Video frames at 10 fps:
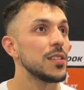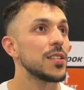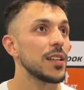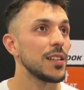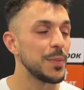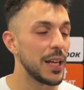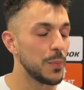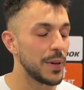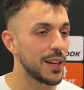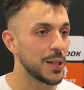seguir
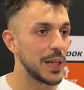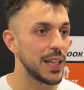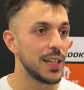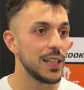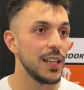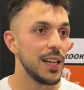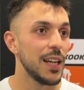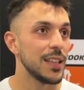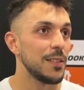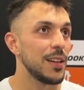mirando para arriba
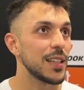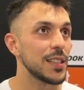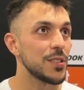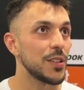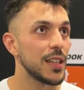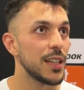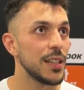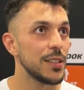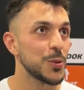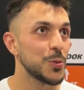en la tabla, que es
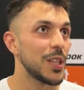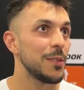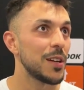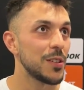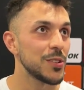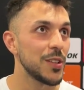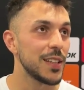donde nos gusta vernos,